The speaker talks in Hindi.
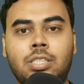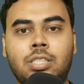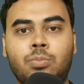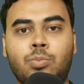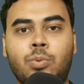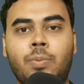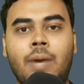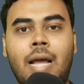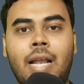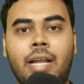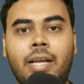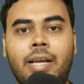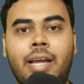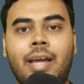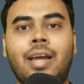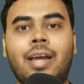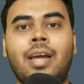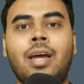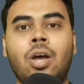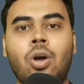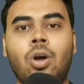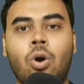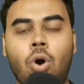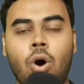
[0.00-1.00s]
इस मोबाइल के
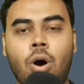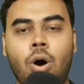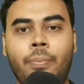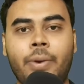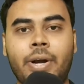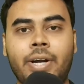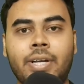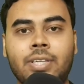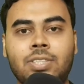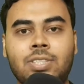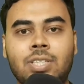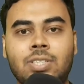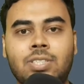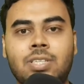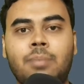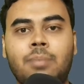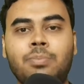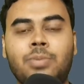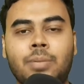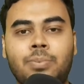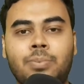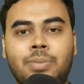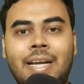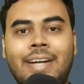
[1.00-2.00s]
ऑपरेटिंग सिस्टम
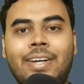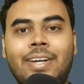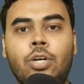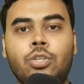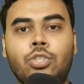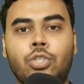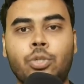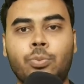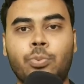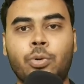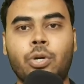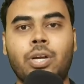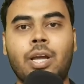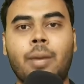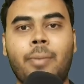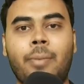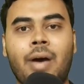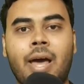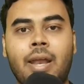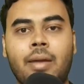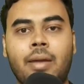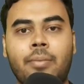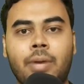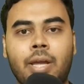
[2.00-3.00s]
चिपसेट और जीपीयू के
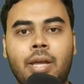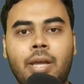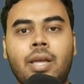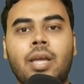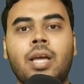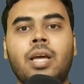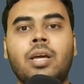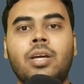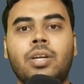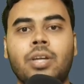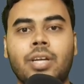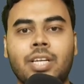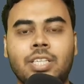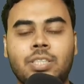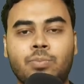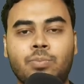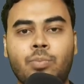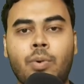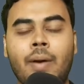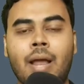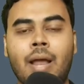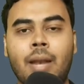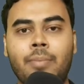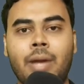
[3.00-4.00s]
बारे में इस
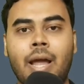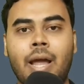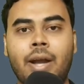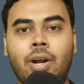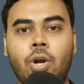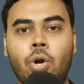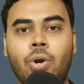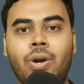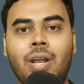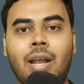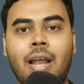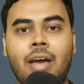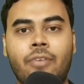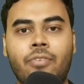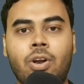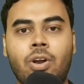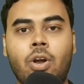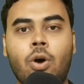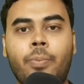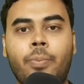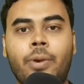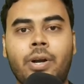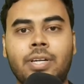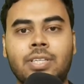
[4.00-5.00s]
मोबाइल में एंड्रॉइड इलेवन
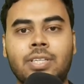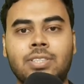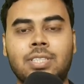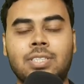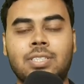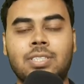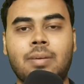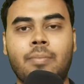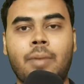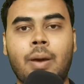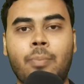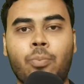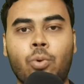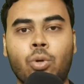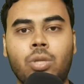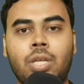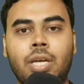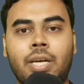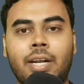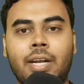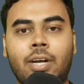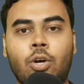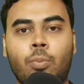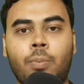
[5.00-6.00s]
ऑपरेटिंग सिस्टम आपको
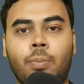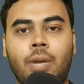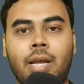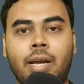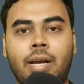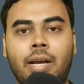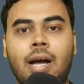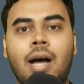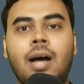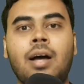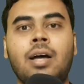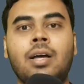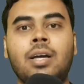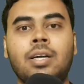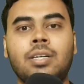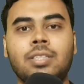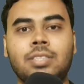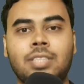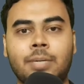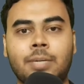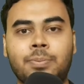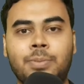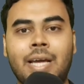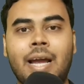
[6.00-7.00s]
देखने को मिलेगा
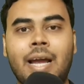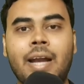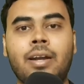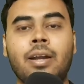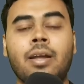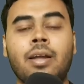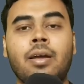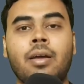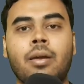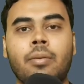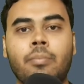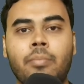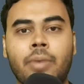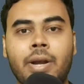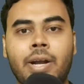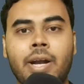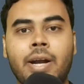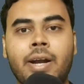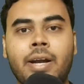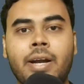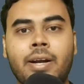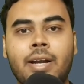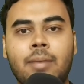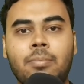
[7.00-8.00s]
चिपसेट
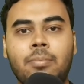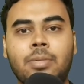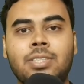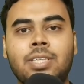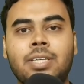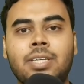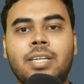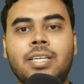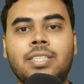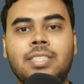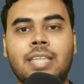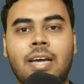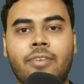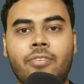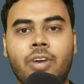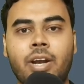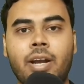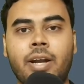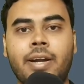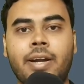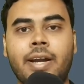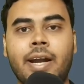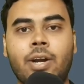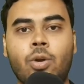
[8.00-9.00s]
मीडियाटेक डायमेंसिटी
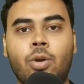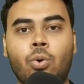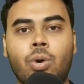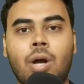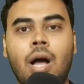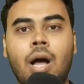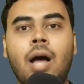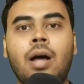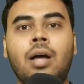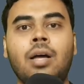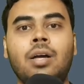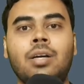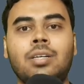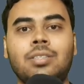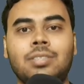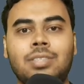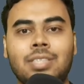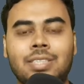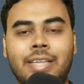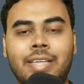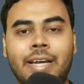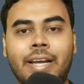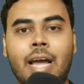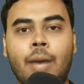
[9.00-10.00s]
हंड्रेड होगा
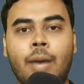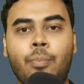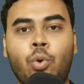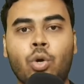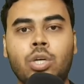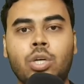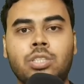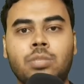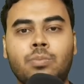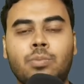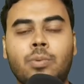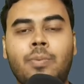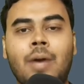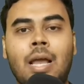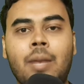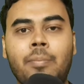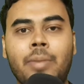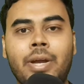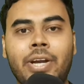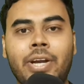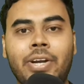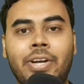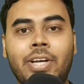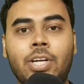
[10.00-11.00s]
जिससे कि आपको इस मोबाइल
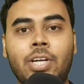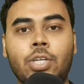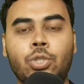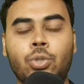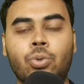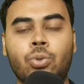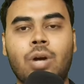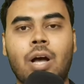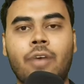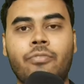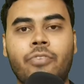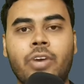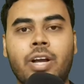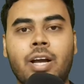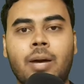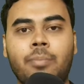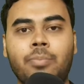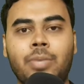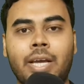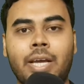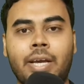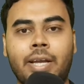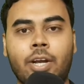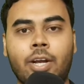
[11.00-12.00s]
में हीटिंग इशू काफी कम
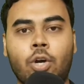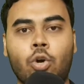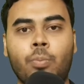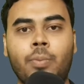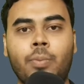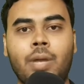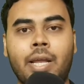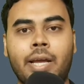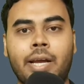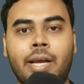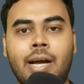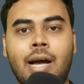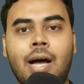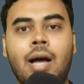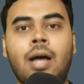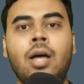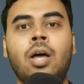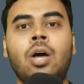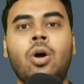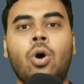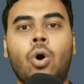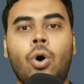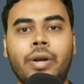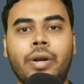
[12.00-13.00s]
देखने को मिलेगा
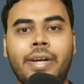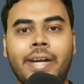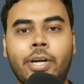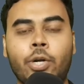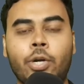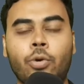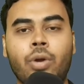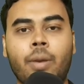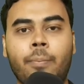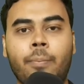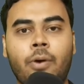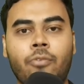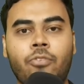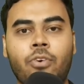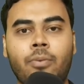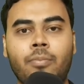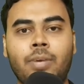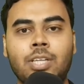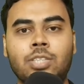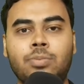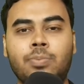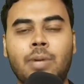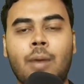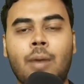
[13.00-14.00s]
और डे टू डे
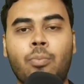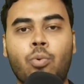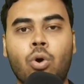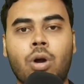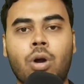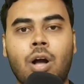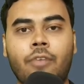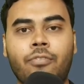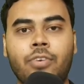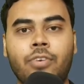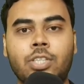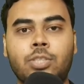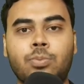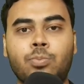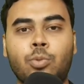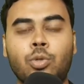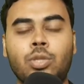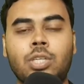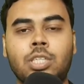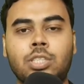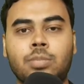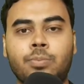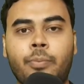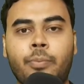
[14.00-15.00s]
परफॉर्मेंस भी आपको काफी
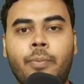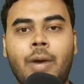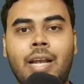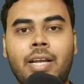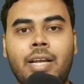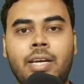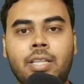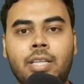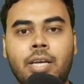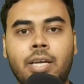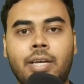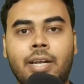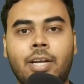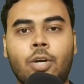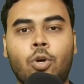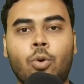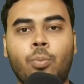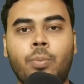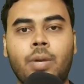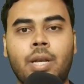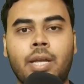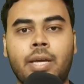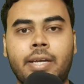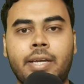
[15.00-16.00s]
स्मूथ इस मोबाइल के देखने को
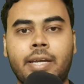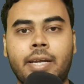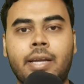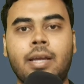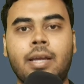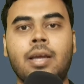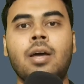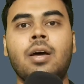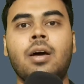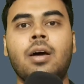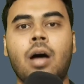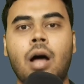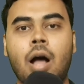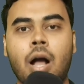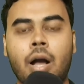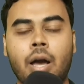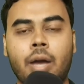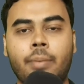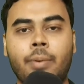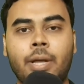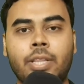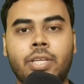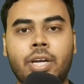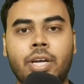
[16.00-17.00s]
मिलेगी
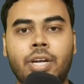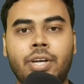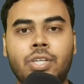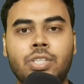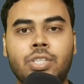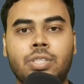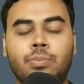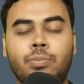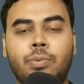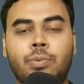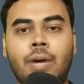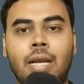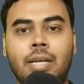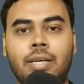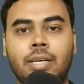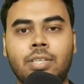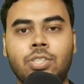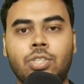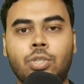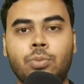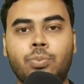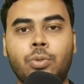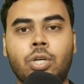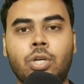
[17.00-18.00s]
अगर बात करिए इस मोबाइल के
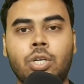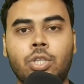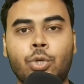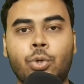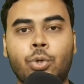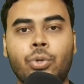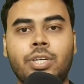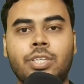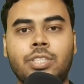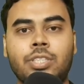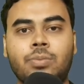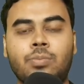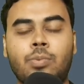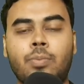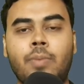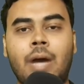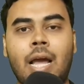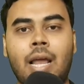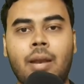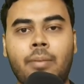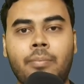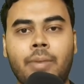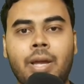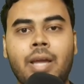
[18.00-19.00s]
जीपी की तो इस
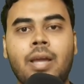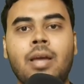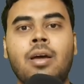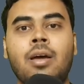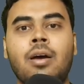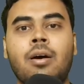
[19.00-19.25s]
मोबाइल में